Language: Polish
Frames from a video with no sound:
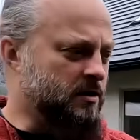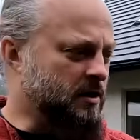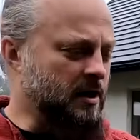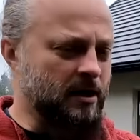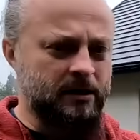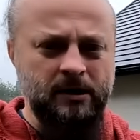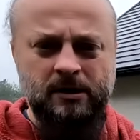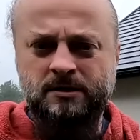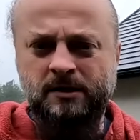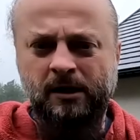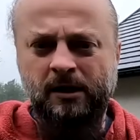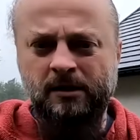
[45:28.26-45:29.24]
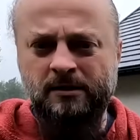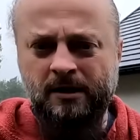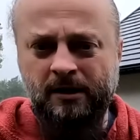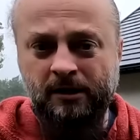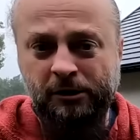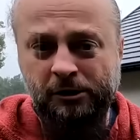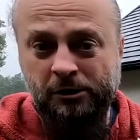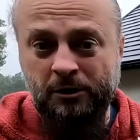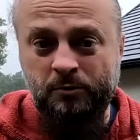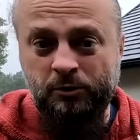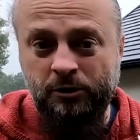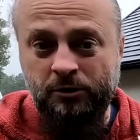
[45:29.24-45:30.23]
charakterystyki
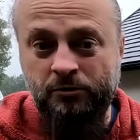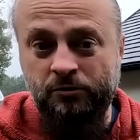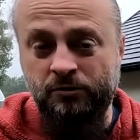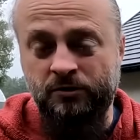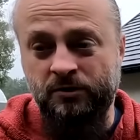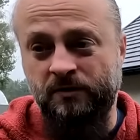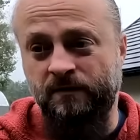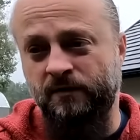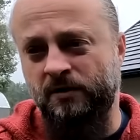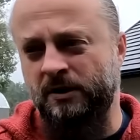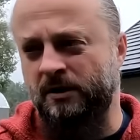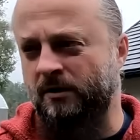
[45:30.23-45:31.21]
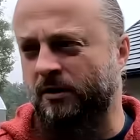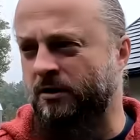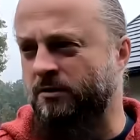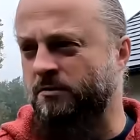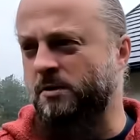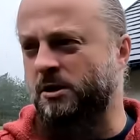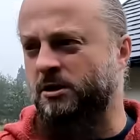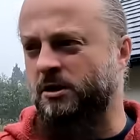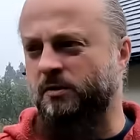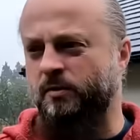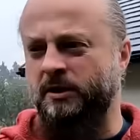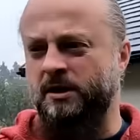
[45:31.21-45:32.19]
energetycznej budynku, co w ogóle trochę śmieszne
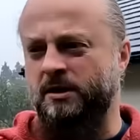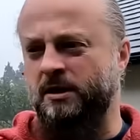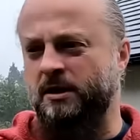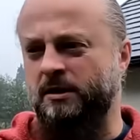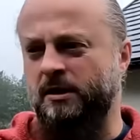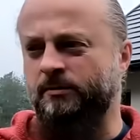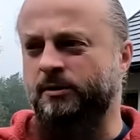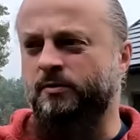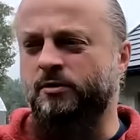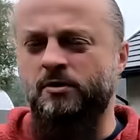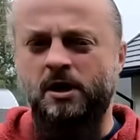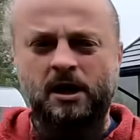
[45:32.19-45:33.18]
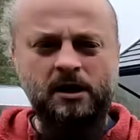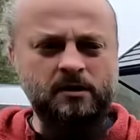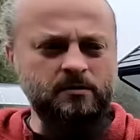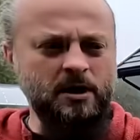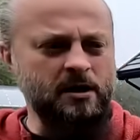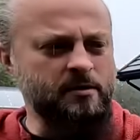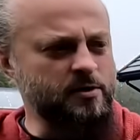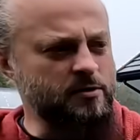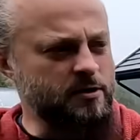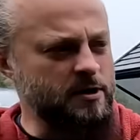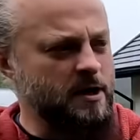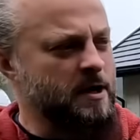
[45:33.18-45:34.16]
te badania jak dla mnie były, ale, ale
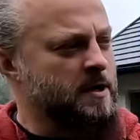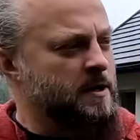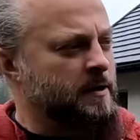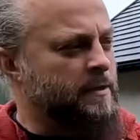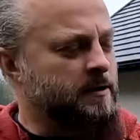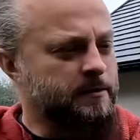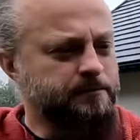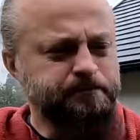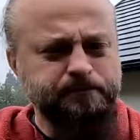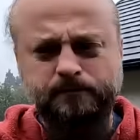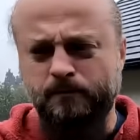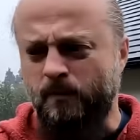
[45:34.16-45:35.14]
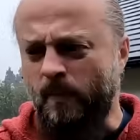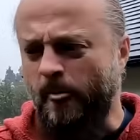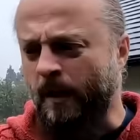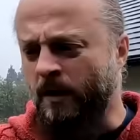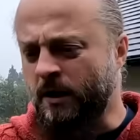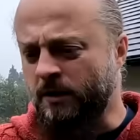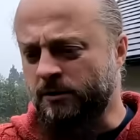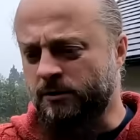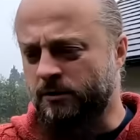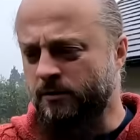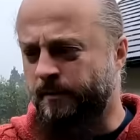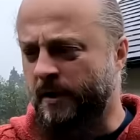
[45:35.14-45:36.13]
były. E,
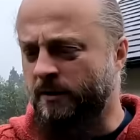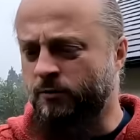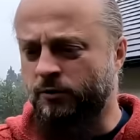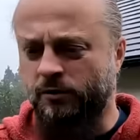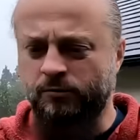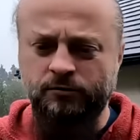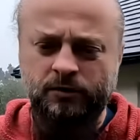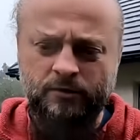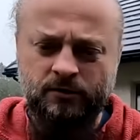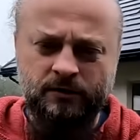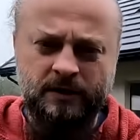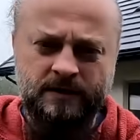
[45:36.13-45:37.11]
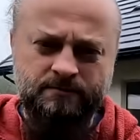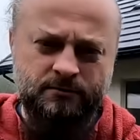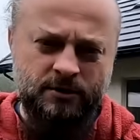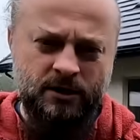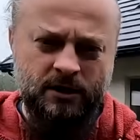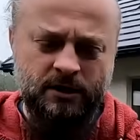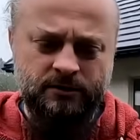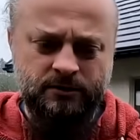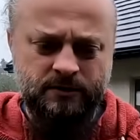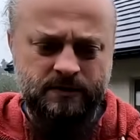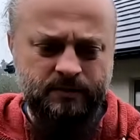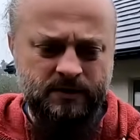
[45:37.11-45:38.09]
Jakiś y, pan musiał tutaj do nas
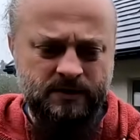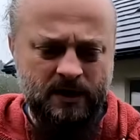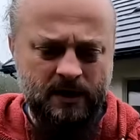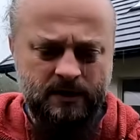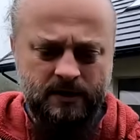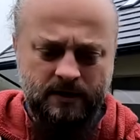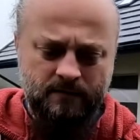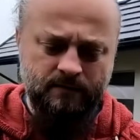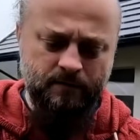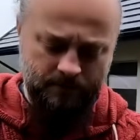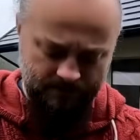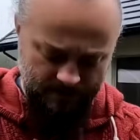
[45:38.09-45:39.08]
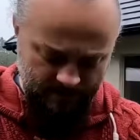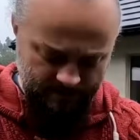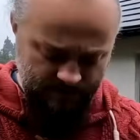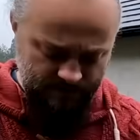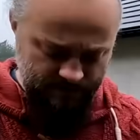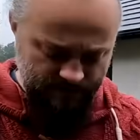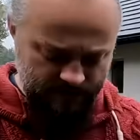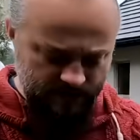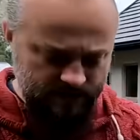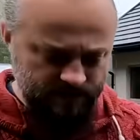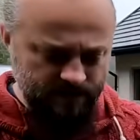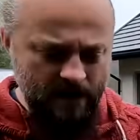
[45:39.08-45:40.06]
przyjechać specjalnie, powydawać
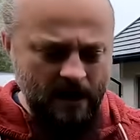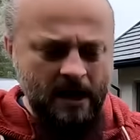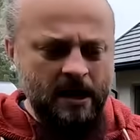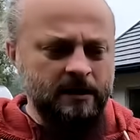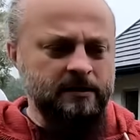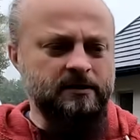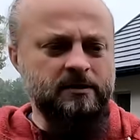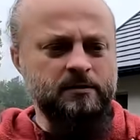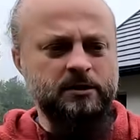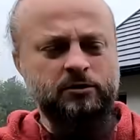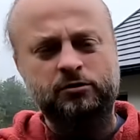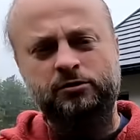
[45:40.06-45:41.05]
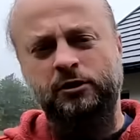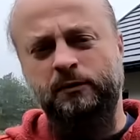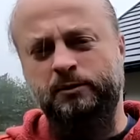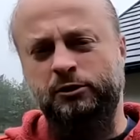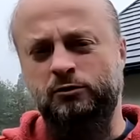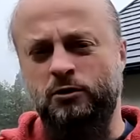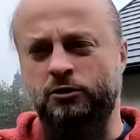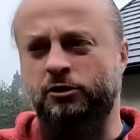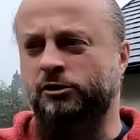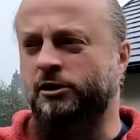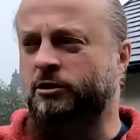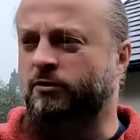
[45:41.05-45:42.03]
świadectwa na temat różnych
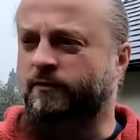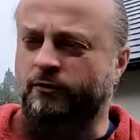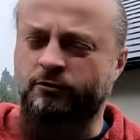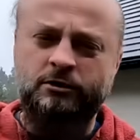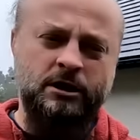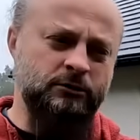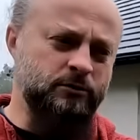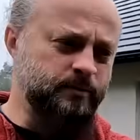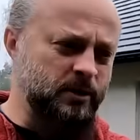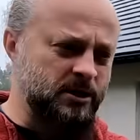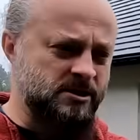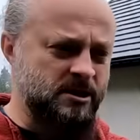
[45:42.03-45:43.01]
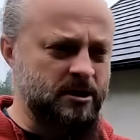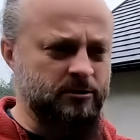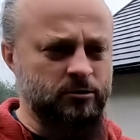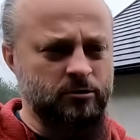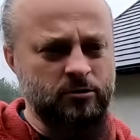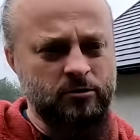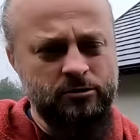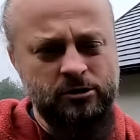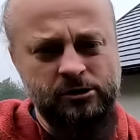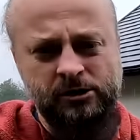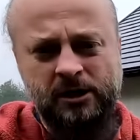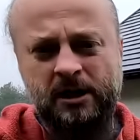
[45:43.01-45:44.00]
przyłączeń, a to wody, a to pieca, a to
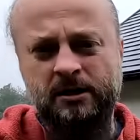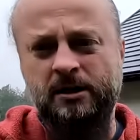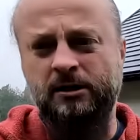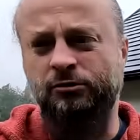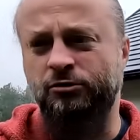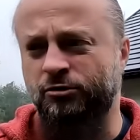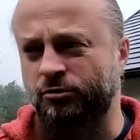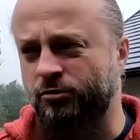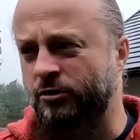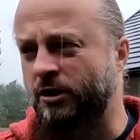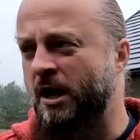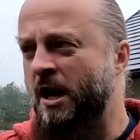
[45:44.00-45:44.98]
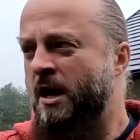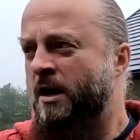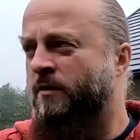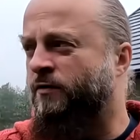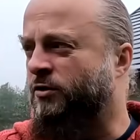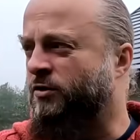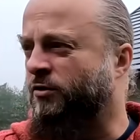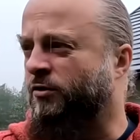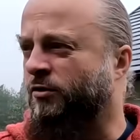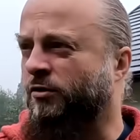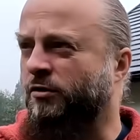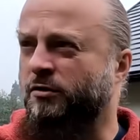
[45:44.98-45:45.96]
oczyszczalnia, a to studni.
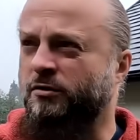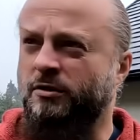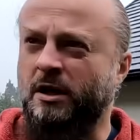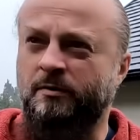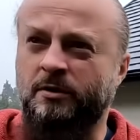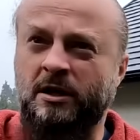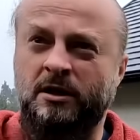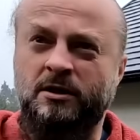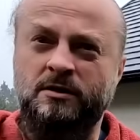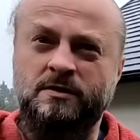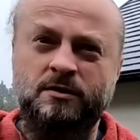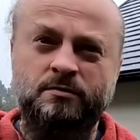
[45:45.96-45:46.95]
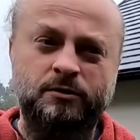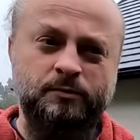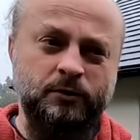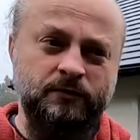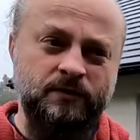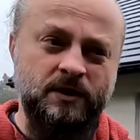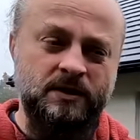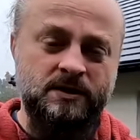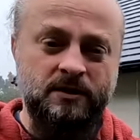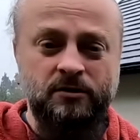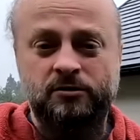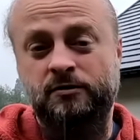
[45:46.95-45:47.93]
Wszystko jakby takie zrobić
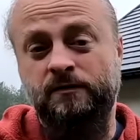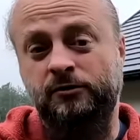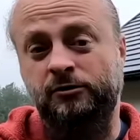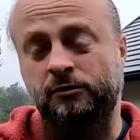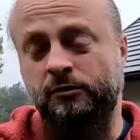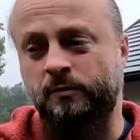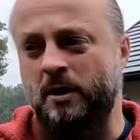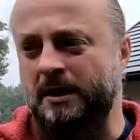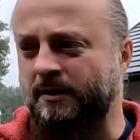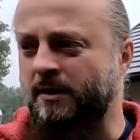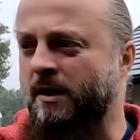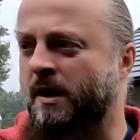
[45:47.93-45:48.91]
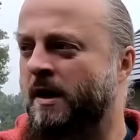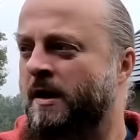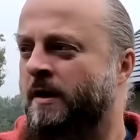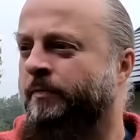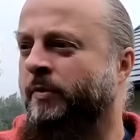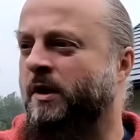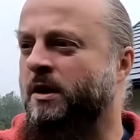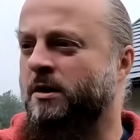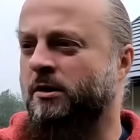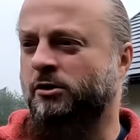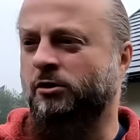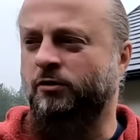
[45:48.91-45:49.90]
potwierdzenie, oczywiście odpłatne,
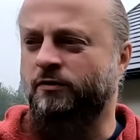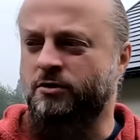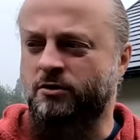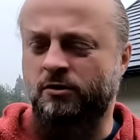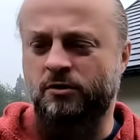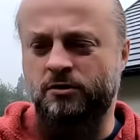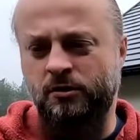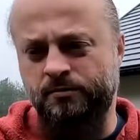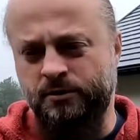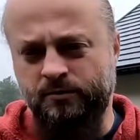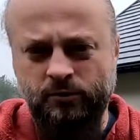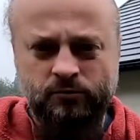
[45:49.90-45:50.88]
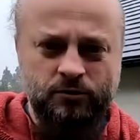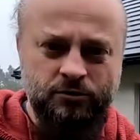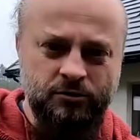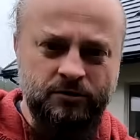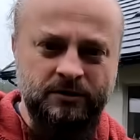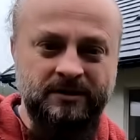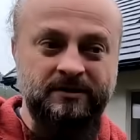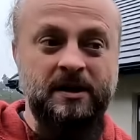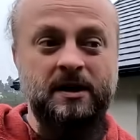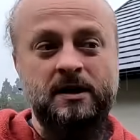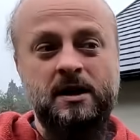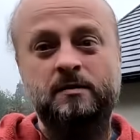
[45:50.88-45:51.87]
y, że to wszystko jest dobrze podłączone,
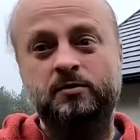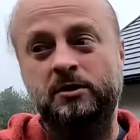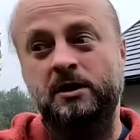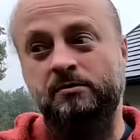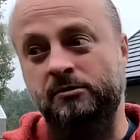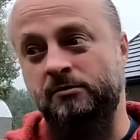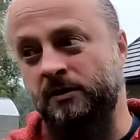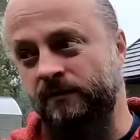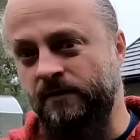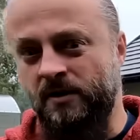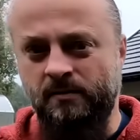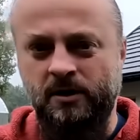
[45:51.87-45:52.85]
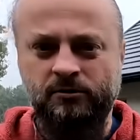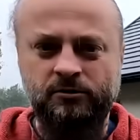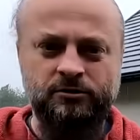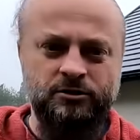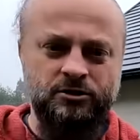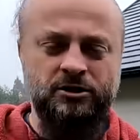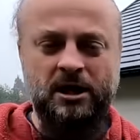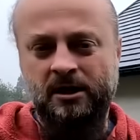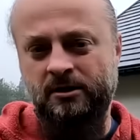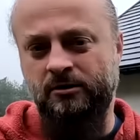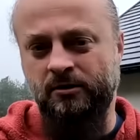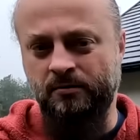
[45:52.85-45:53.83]
tak jakby na przykład firma od
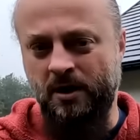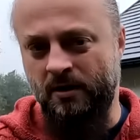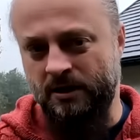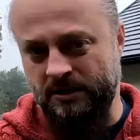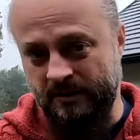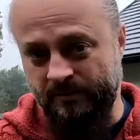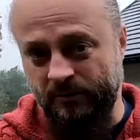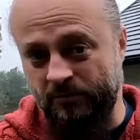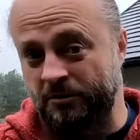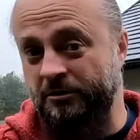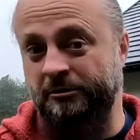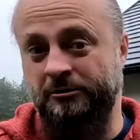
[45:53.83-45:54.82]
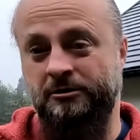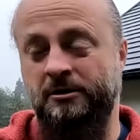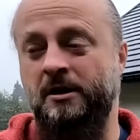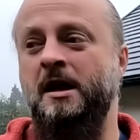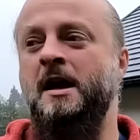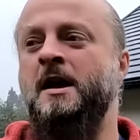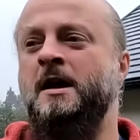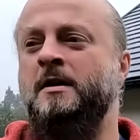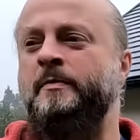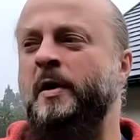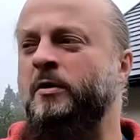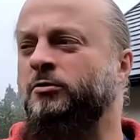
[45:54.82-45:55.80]
oczyszczalni to miała źle podłączyć. Nie?
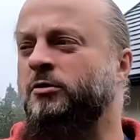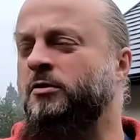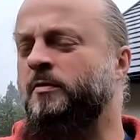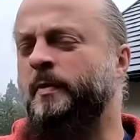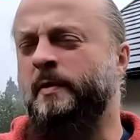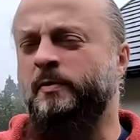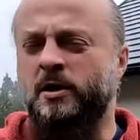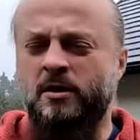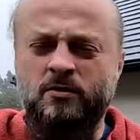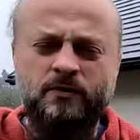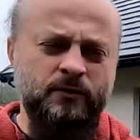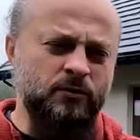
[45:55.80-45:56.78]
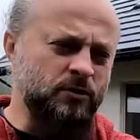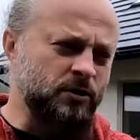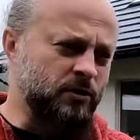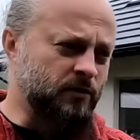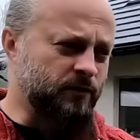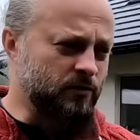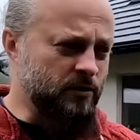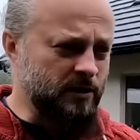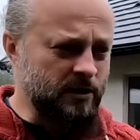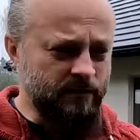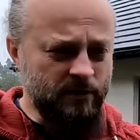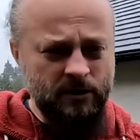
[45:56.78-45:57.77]
Pełno papierów, których w ogóle
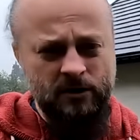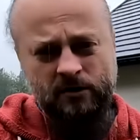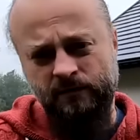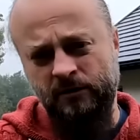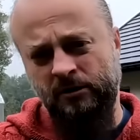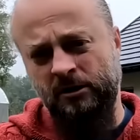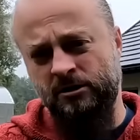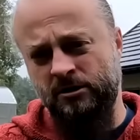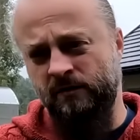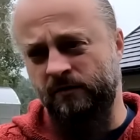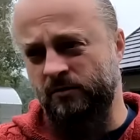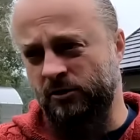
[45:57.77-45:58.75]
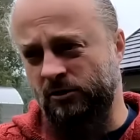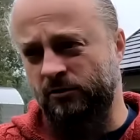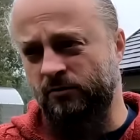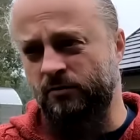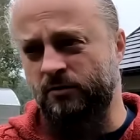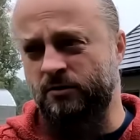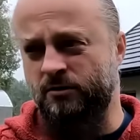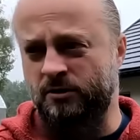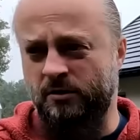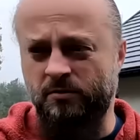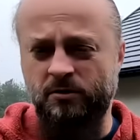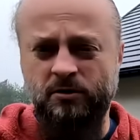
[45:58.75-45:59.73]
nawet kierownik nasz nie wymyślił,
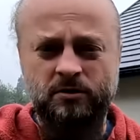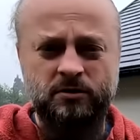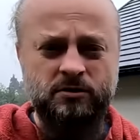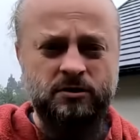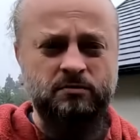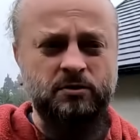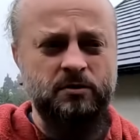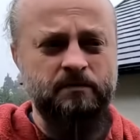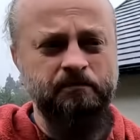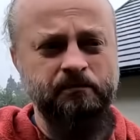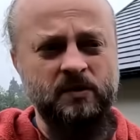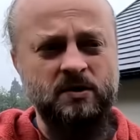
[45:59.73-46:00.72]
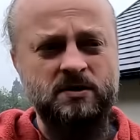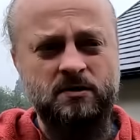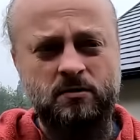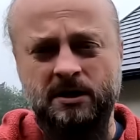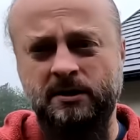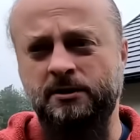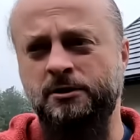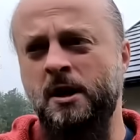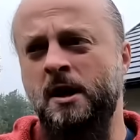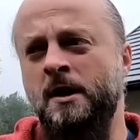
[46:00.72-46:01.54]
żeby, żeby mm, składać